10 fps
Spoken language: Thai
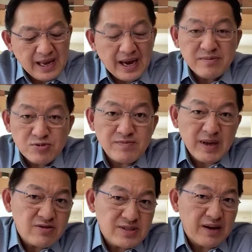อยากให้ท่านผู้ชม
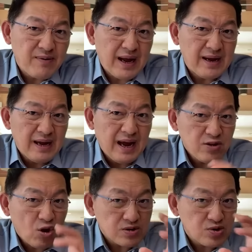ได้เข้าใจว่า
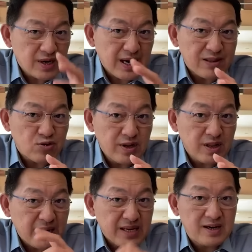ไอ้ท่อสุญญากาศตัว
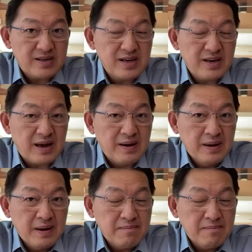นี้ถ้ามันเกิดขึ้นเนี่ย